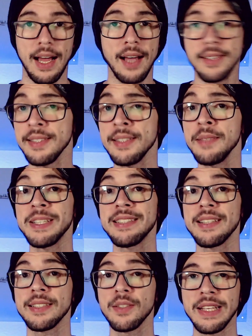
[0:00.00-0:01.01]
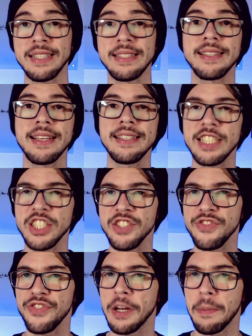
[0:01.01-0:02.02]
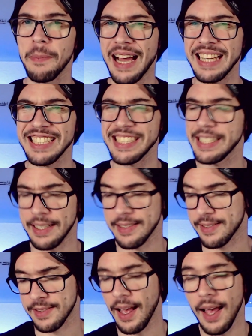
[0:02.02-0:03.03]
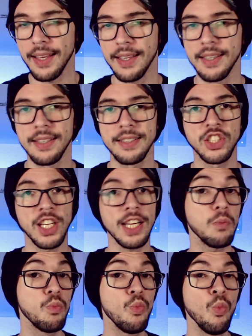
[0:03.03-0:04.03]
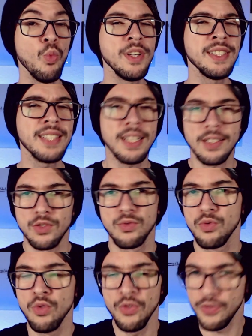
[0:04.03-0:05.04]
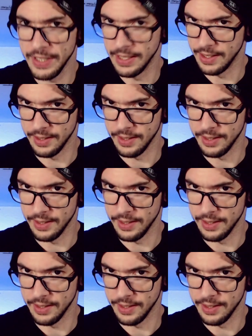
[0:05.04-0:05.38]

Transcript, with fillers: A sistematização da assistência de enfermagem a SAI gera muita dúvida.